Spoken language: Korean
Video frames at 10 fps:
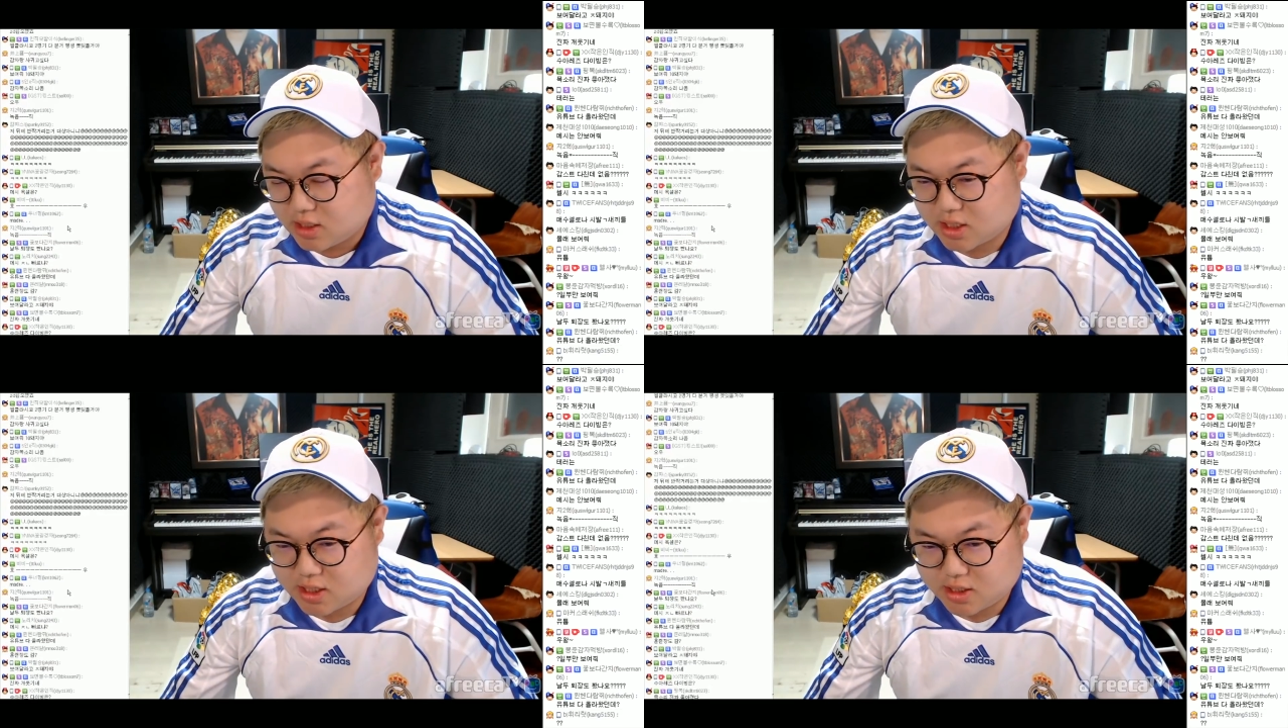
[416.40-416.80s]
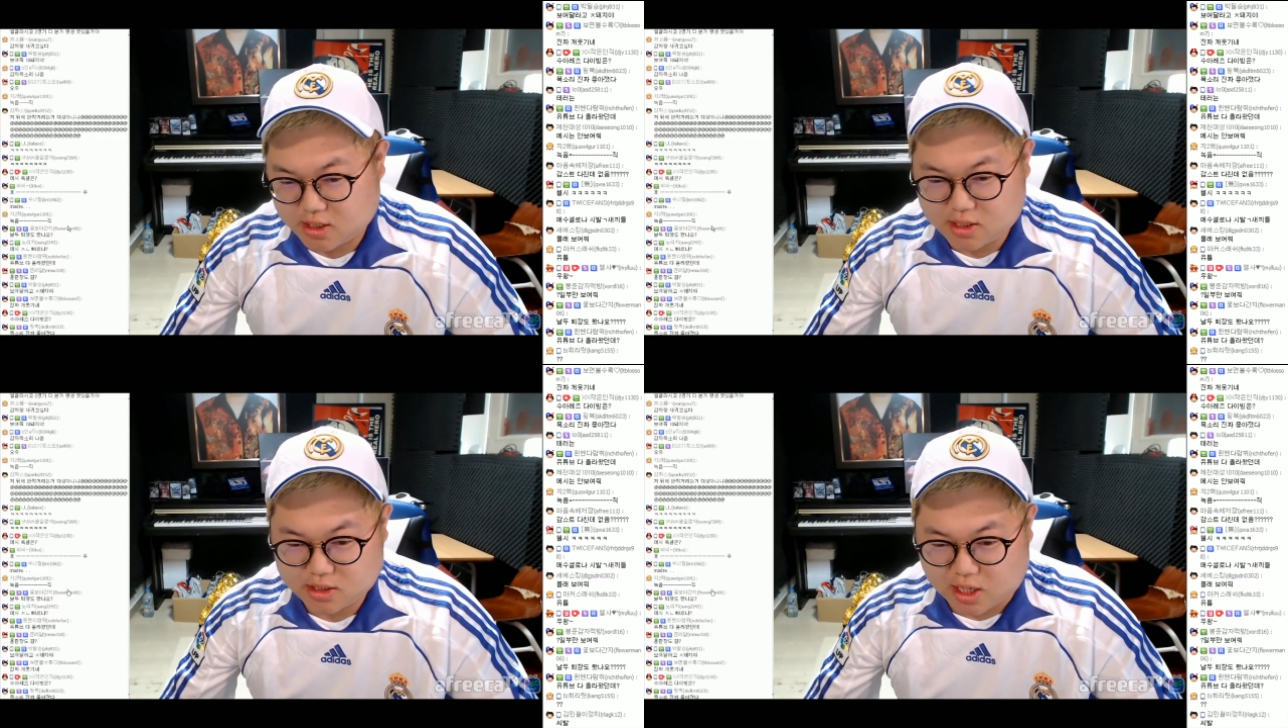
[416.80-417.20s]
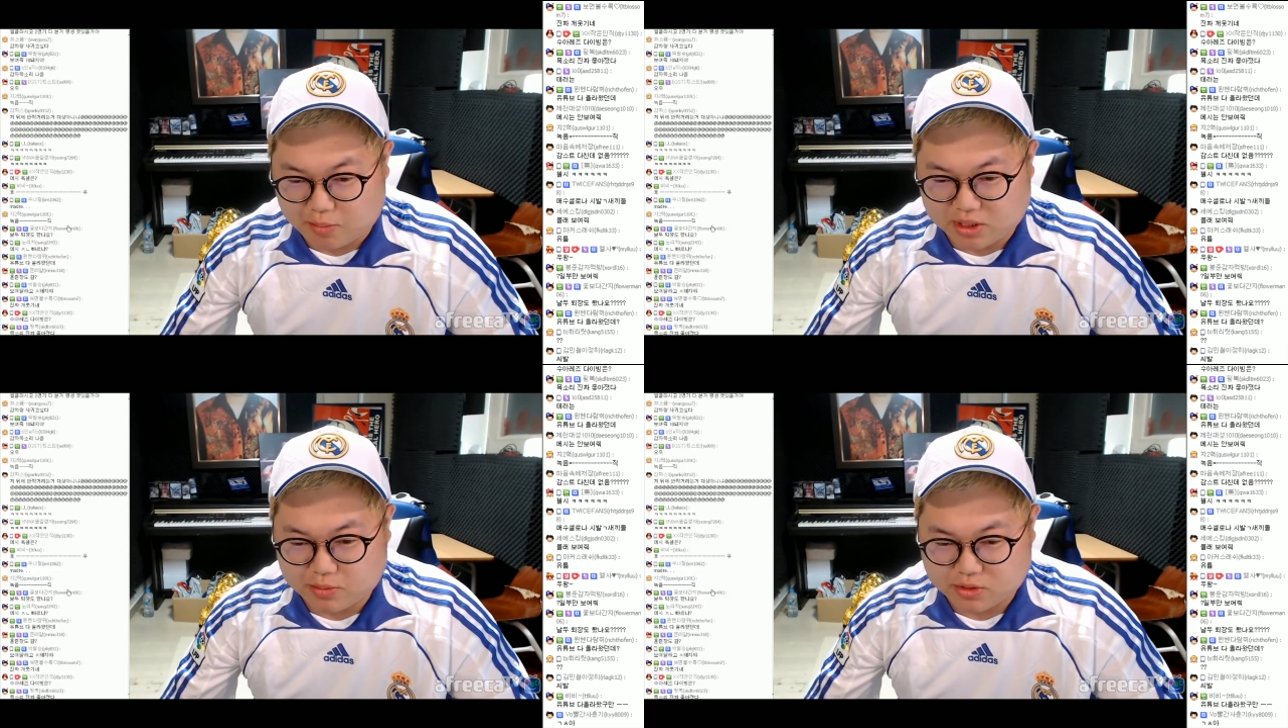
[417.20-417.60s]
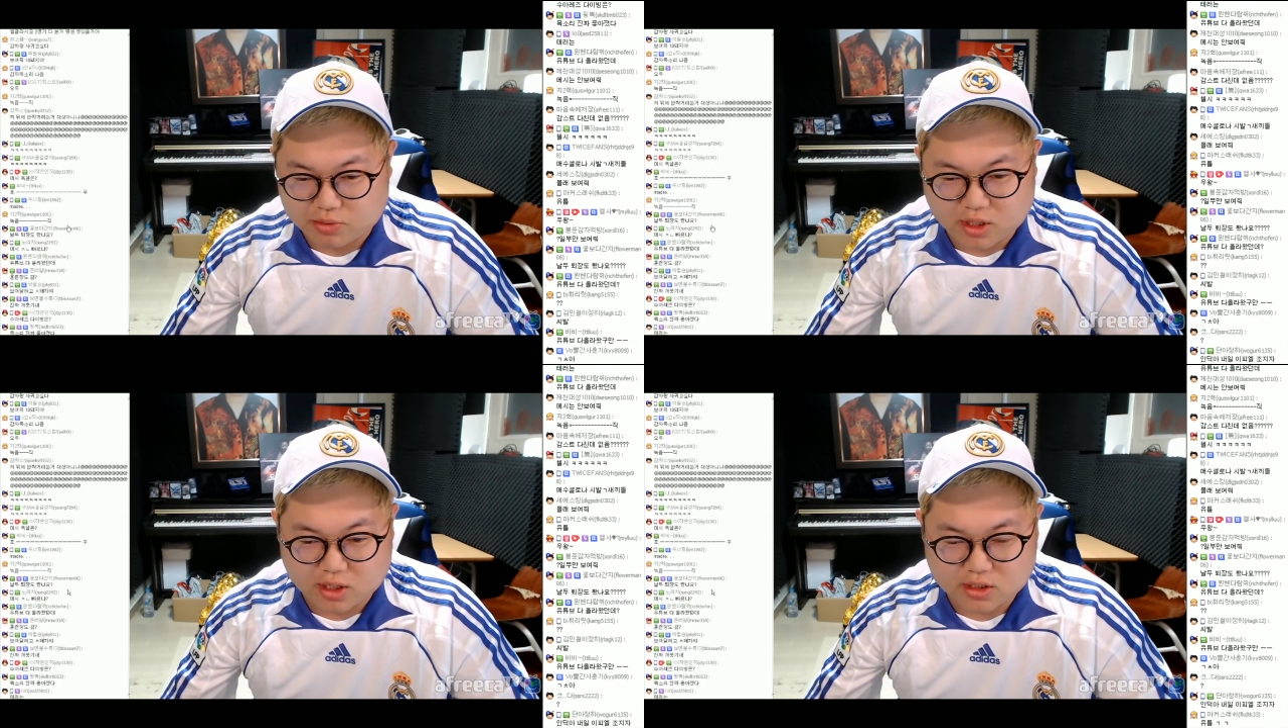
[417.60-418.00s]
어, 한 말씀만 좀
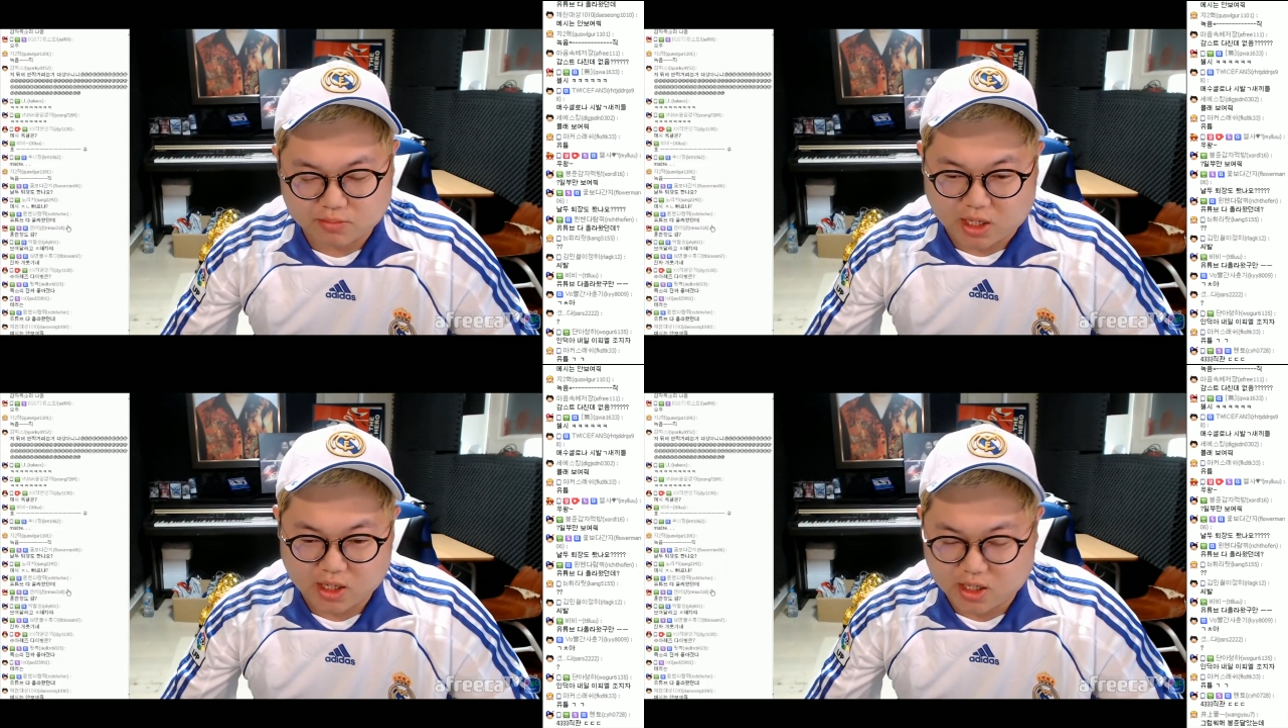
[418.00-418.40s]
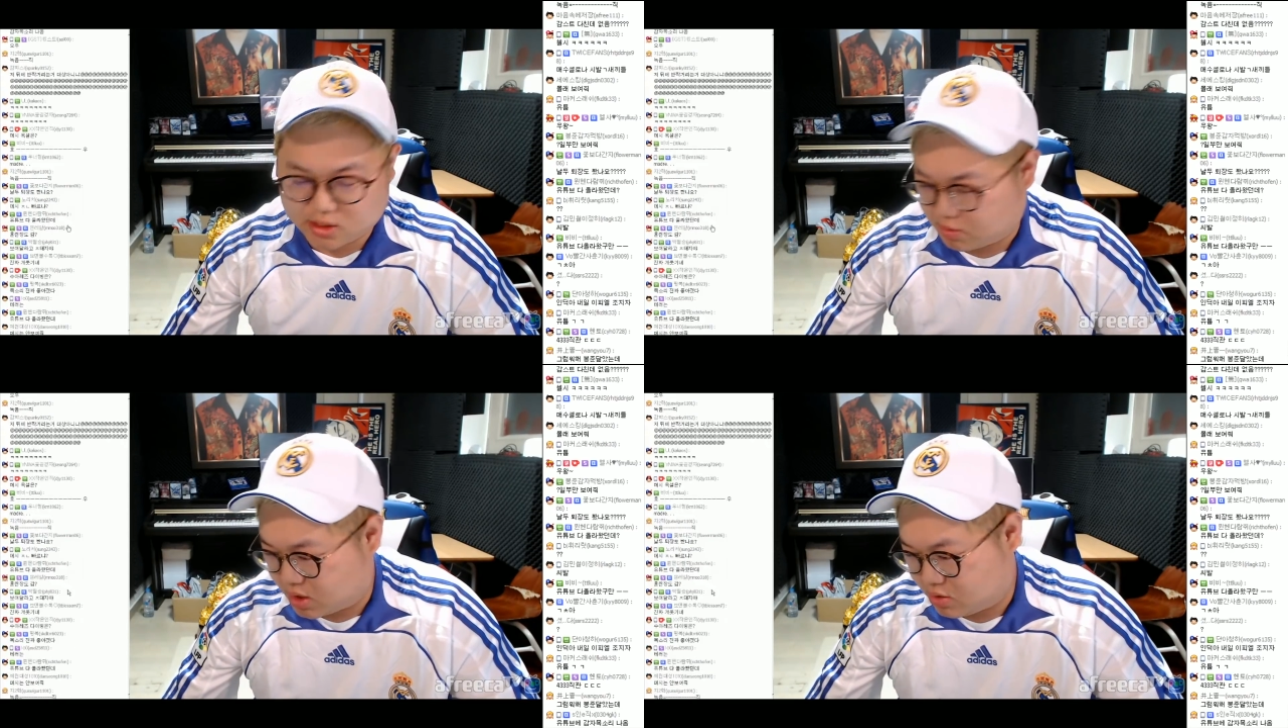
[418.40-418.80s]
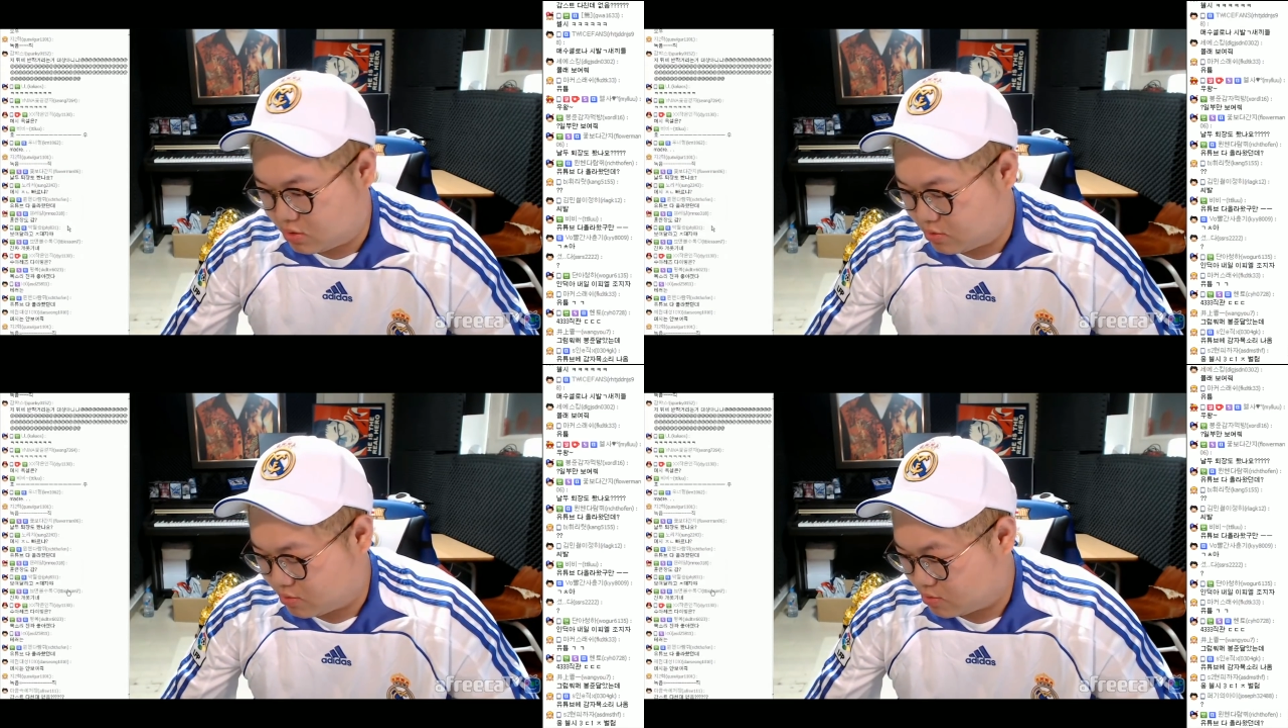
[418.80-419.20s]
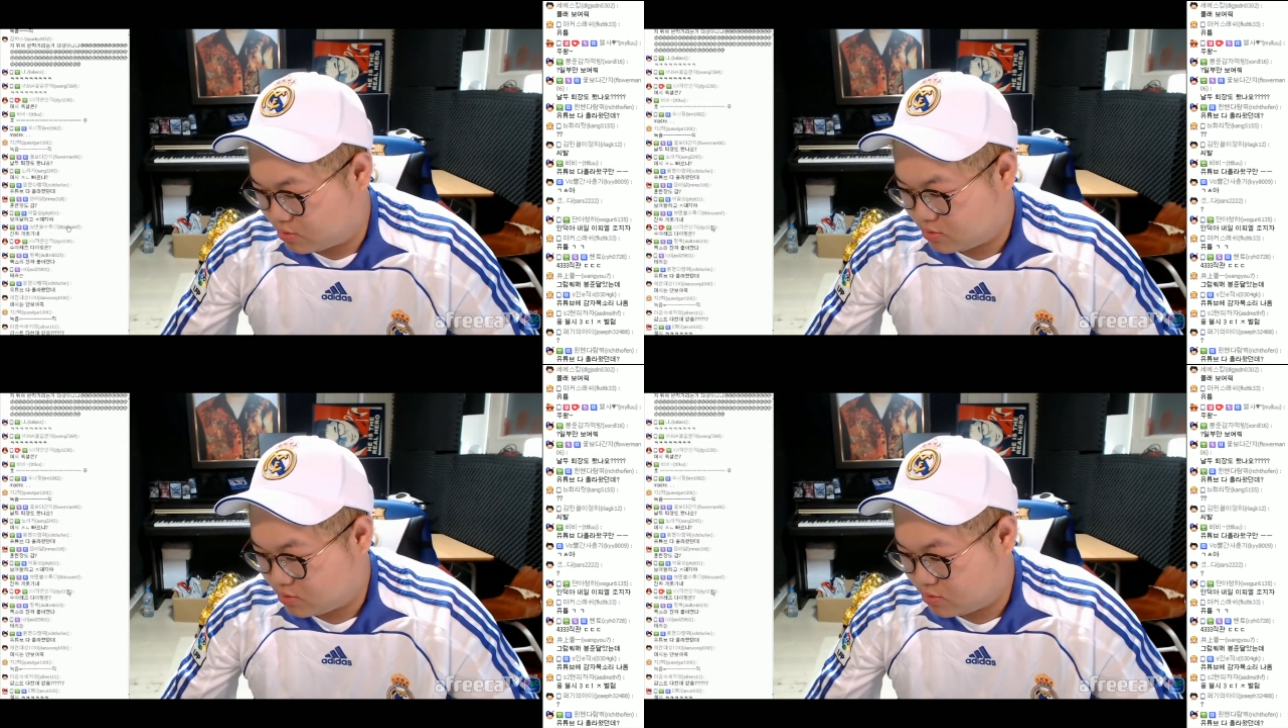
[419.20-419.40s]
드리겠습니다. 예, 정말로